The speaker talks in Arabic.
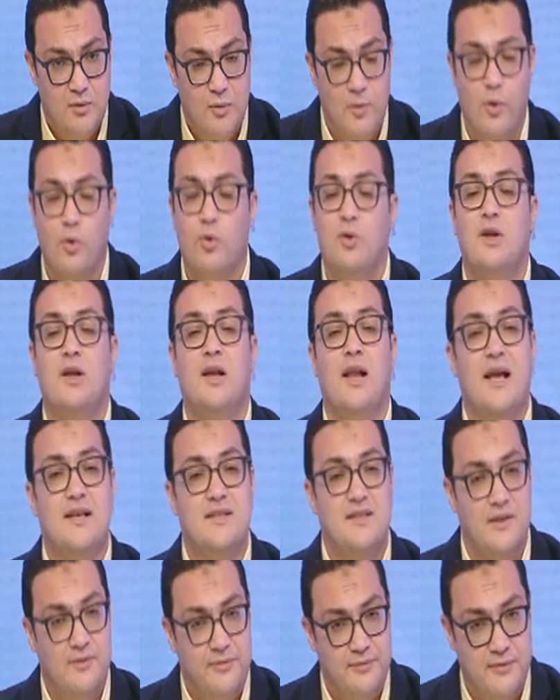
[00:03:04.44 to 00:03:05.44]
وبقول
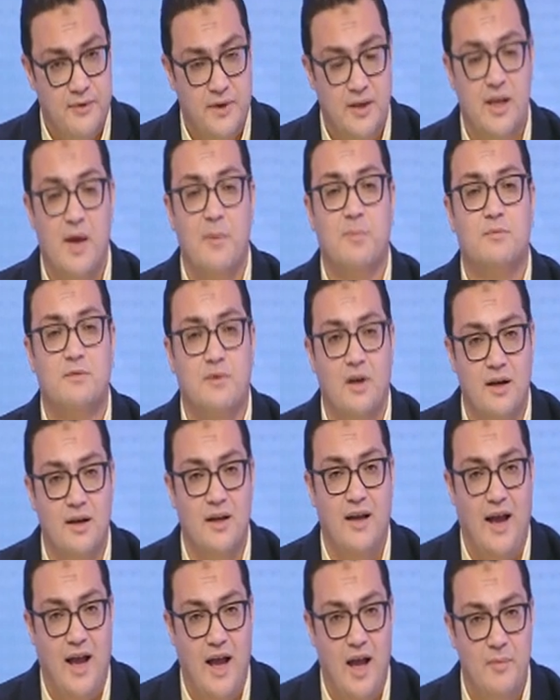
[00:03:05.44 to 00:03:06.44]
للأسف غياب
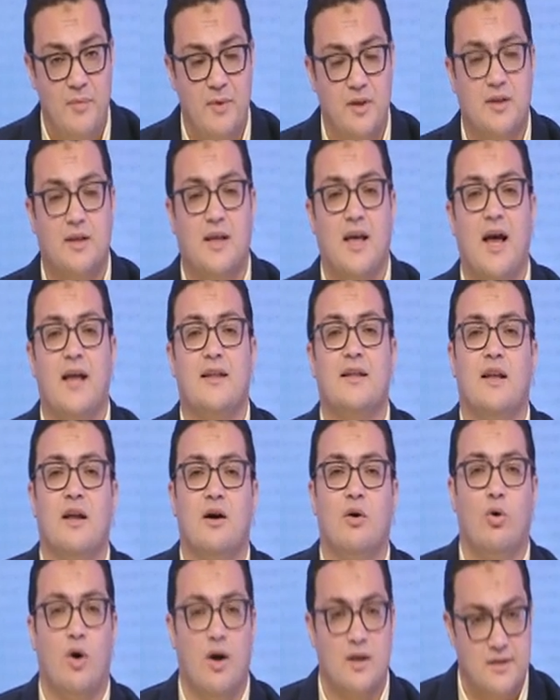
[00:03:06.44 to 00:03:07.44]
طارق حامد كان
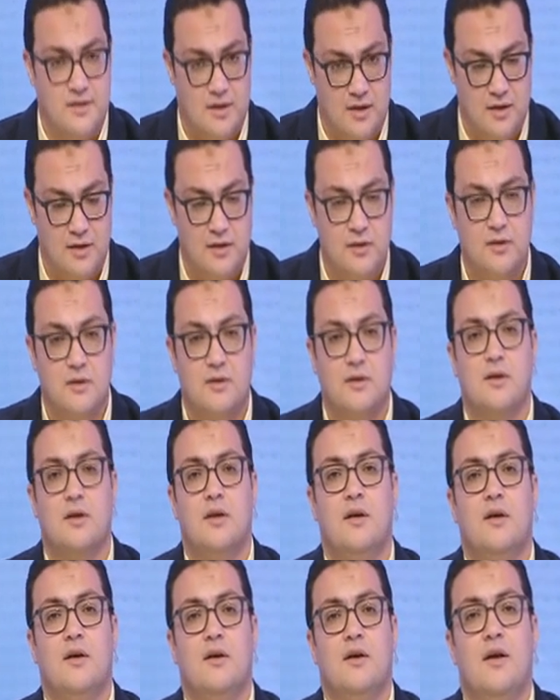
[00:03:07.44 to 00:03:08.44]
له أثر
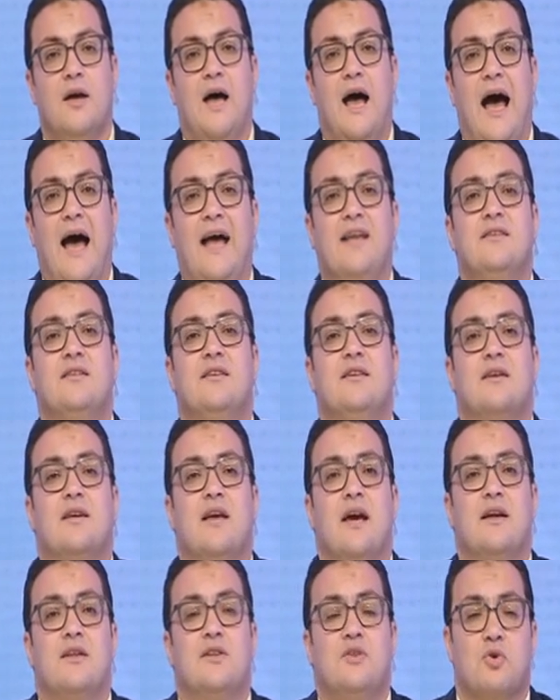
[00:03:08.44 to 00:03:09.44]
عند
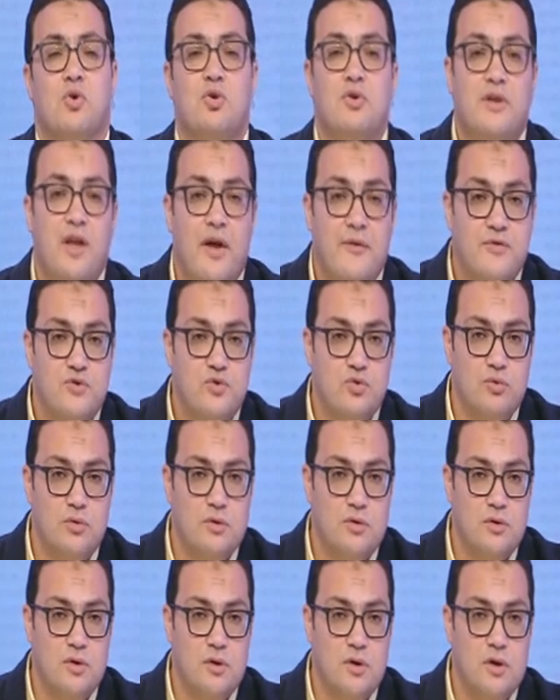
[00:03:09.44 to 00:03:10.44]
الكارتيرون نفسه
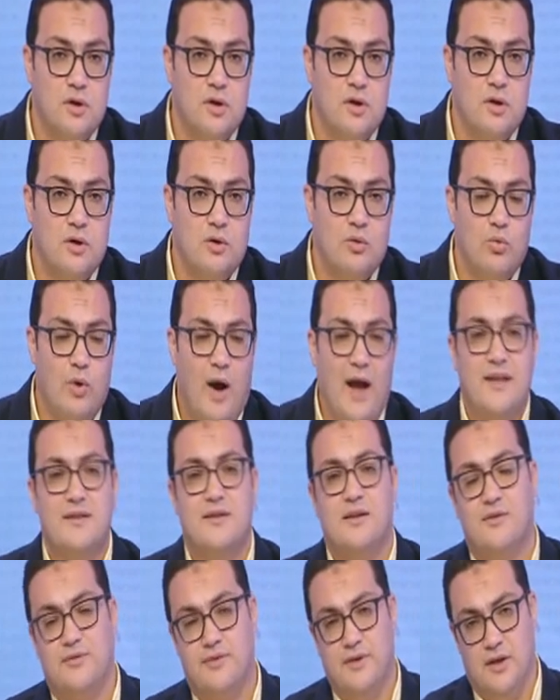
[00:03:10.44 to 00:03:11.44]

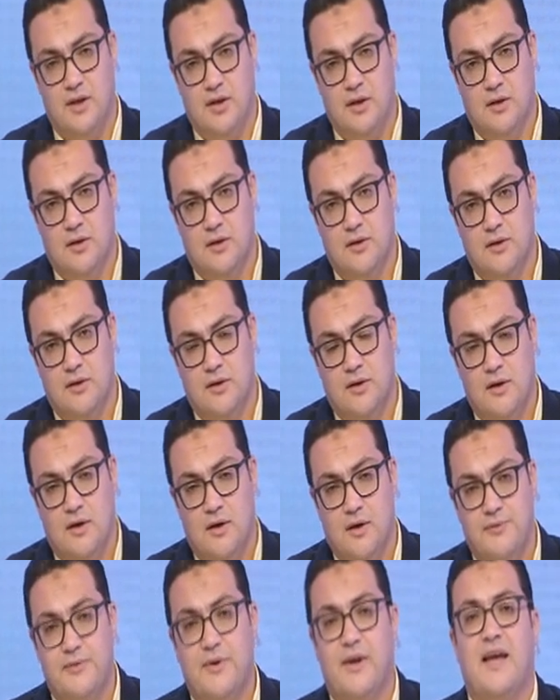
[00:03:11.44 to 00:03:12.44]
وعند الفريق
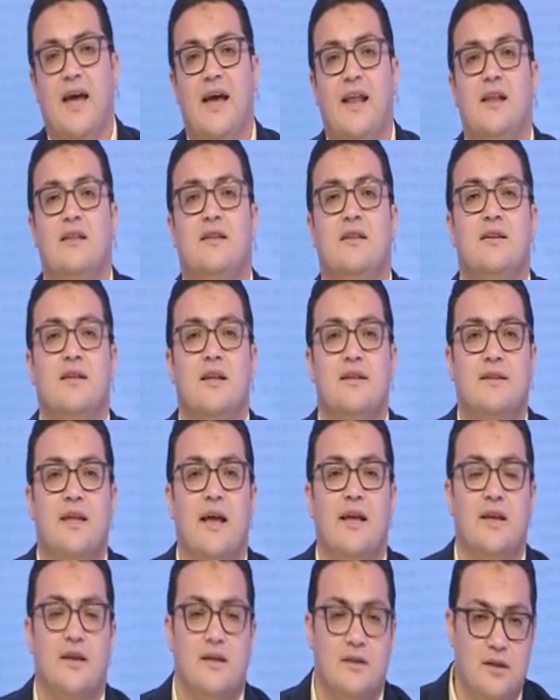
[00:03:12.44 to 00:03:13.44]
فكانت
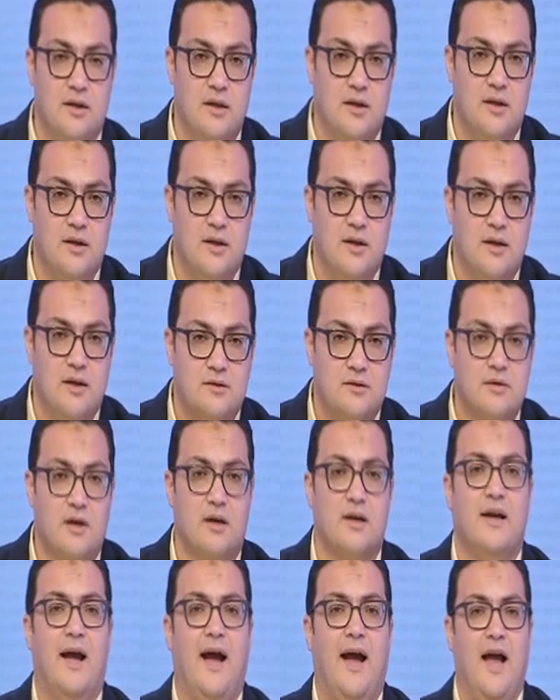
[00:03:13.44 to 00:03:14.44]
النتائج دي
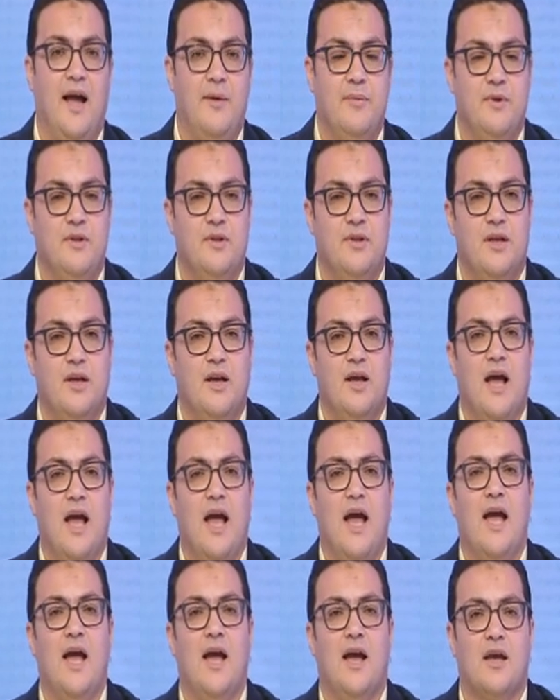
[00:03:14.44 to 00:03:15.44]
طارق حامد
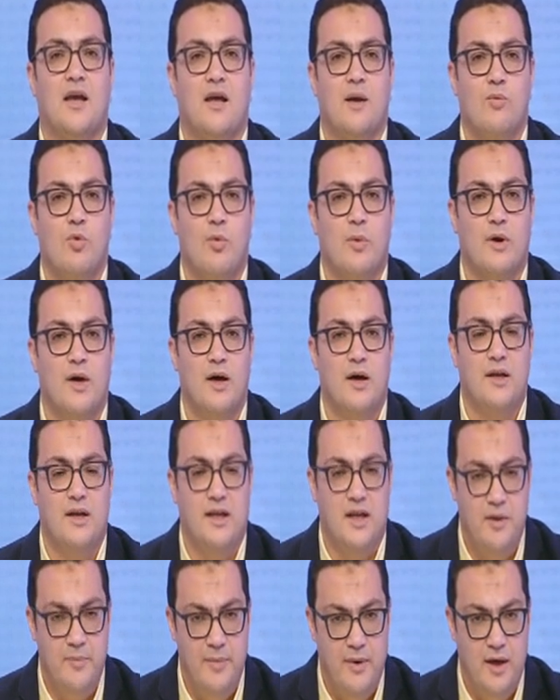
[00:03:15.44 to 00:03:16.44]
آخر مباراة
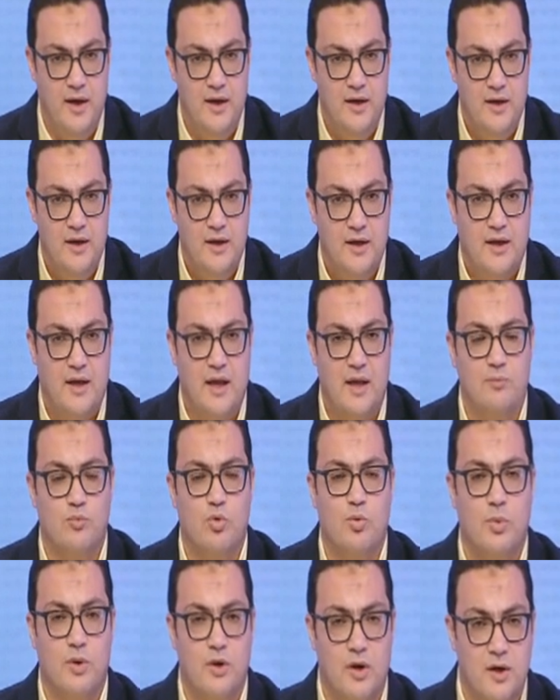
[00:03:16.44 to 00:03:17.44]
لعبها
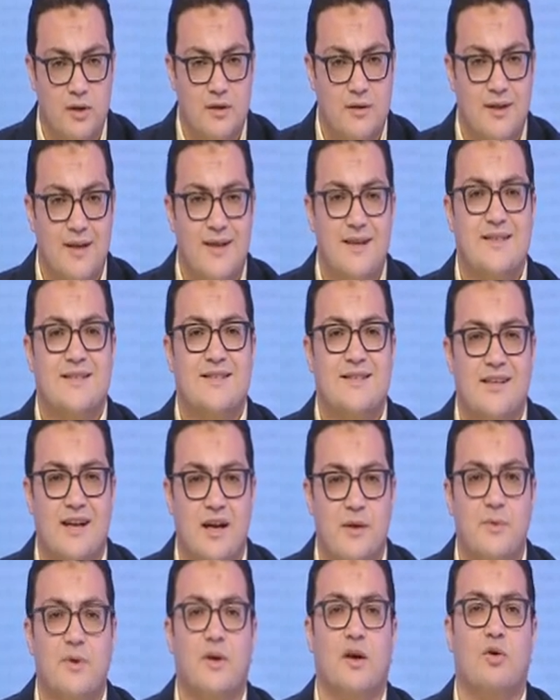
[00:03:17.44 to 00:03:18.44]
كانت مباراة
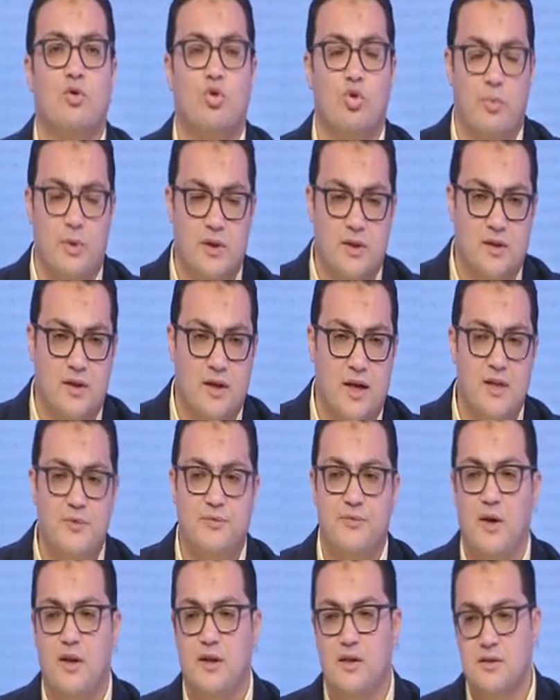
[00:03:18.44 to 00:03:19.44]
سيراميكا كليوباترا خد
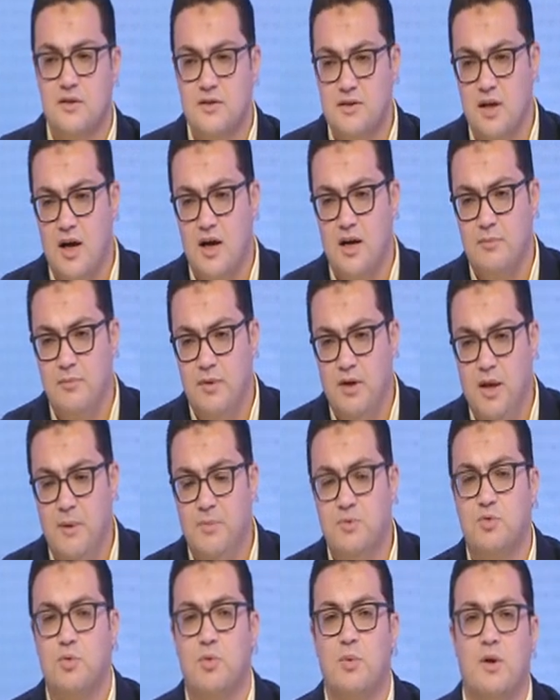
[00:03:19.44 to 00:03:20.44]
فيها الإنذار ما
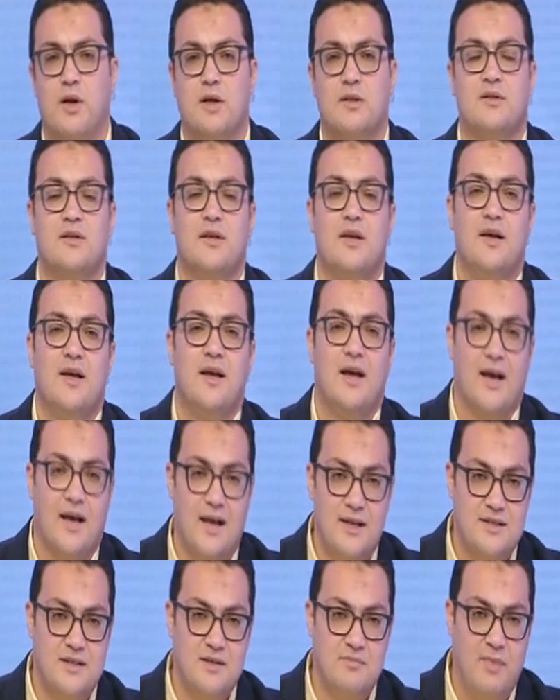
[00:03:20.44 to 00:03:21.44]
لعبش مباراة
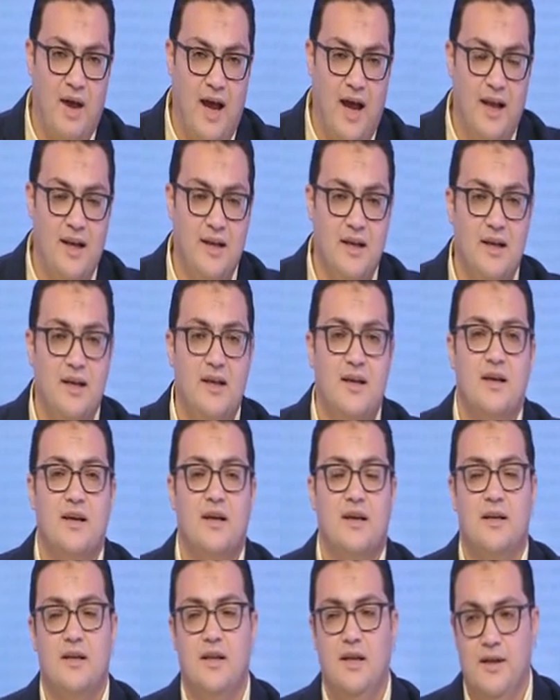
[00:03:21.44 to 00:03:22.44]
غزل المحله
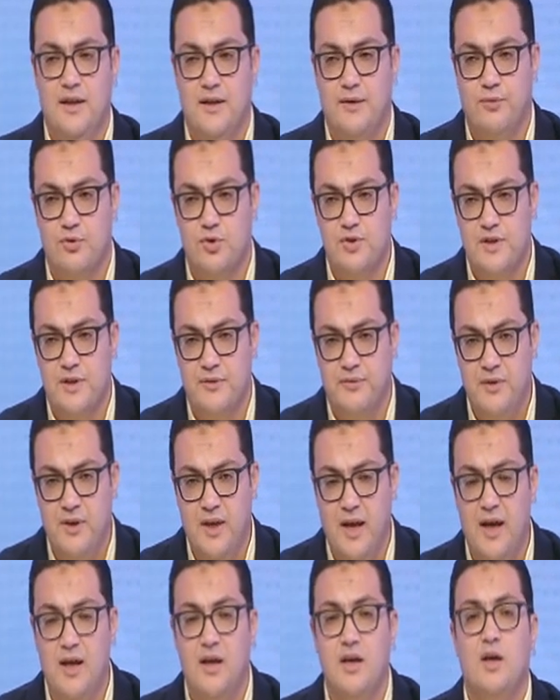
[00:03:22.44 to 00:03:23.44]
اللي احنا فزنا
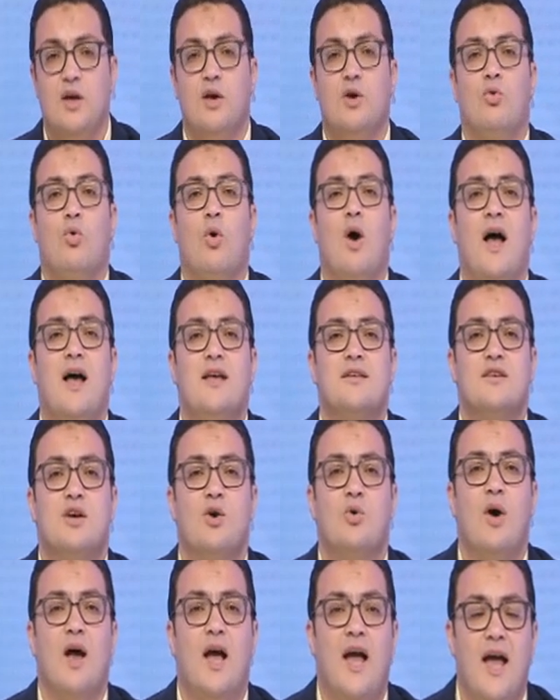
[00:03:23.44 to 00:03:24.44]
فيها وهذا
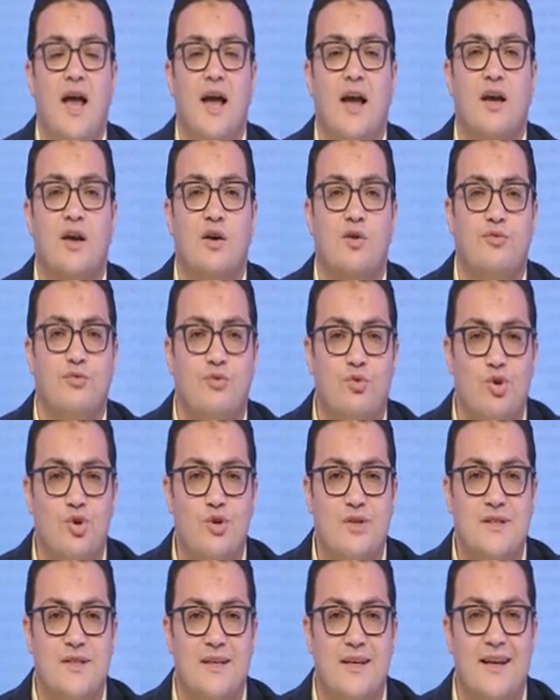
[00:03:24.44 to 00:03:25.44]
هو اخر
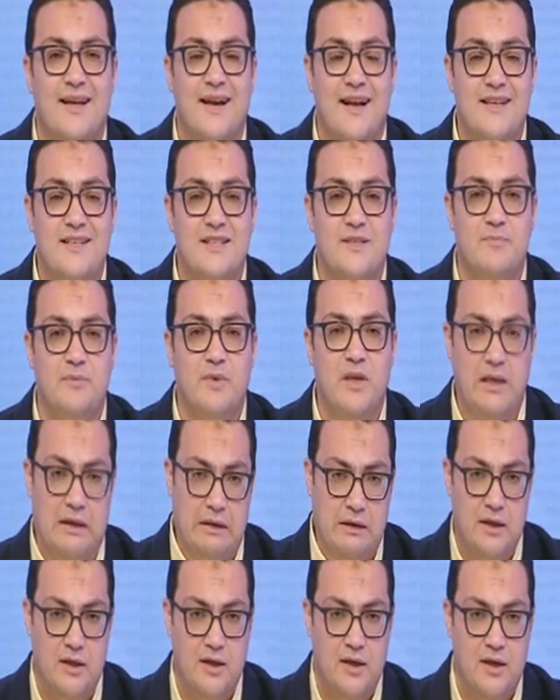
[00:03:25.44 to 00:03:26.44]
فوز رسمي
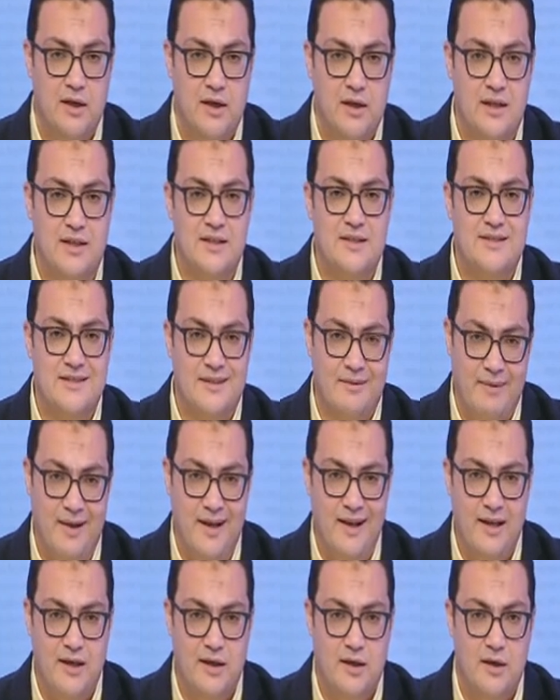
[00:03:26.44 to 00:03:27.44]

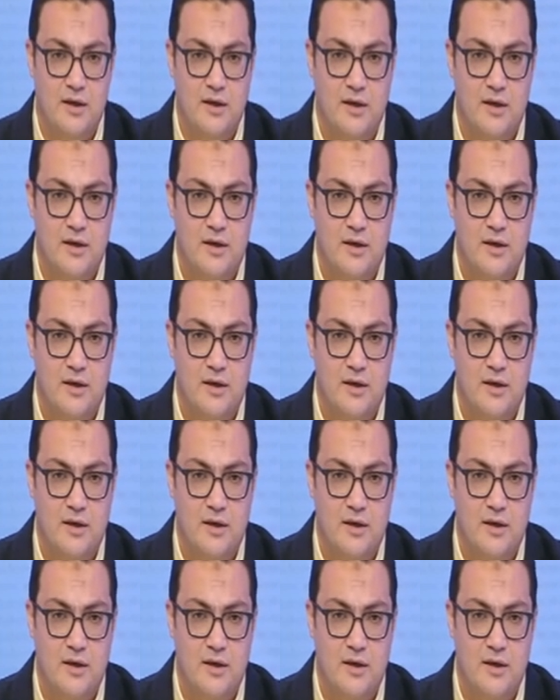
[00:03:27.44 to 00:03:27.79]
للزمالك